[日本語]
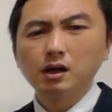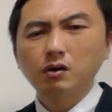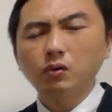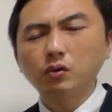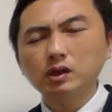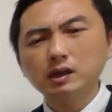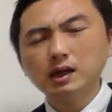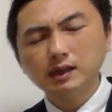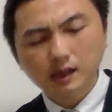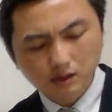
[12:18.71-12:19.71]
大き
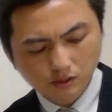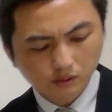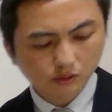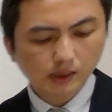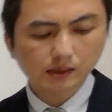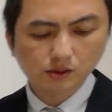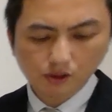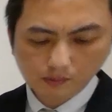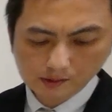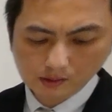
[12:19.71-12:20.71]
な内容となって
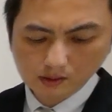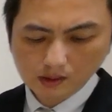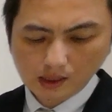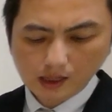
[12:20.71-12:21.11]
おります。